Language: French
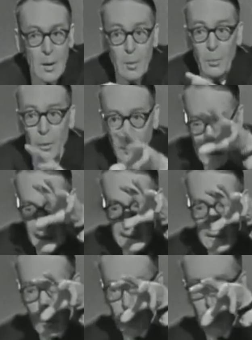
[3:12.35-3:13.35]
pour regarder
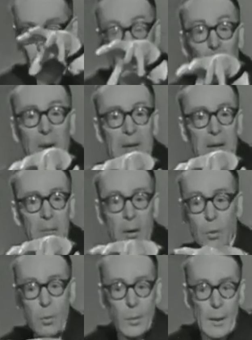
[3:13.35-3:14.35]
du plus haut possible et du plus